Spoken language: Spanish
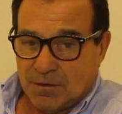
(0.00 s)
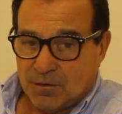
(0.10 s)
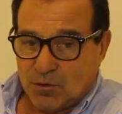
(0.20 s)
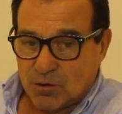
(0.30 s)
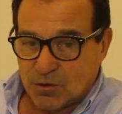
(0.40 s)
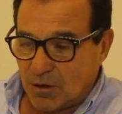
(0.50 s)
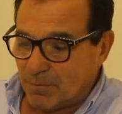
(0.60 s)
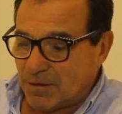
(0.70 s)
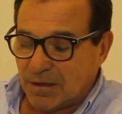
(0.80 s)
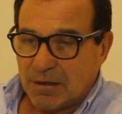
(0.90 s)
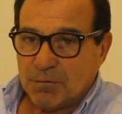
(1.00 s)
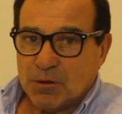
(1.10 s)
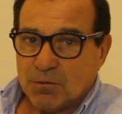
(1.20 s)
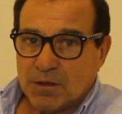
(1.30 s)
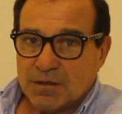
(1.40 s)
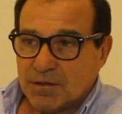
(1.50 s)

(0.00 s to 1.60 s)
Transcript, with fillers: no solamente que vino bien,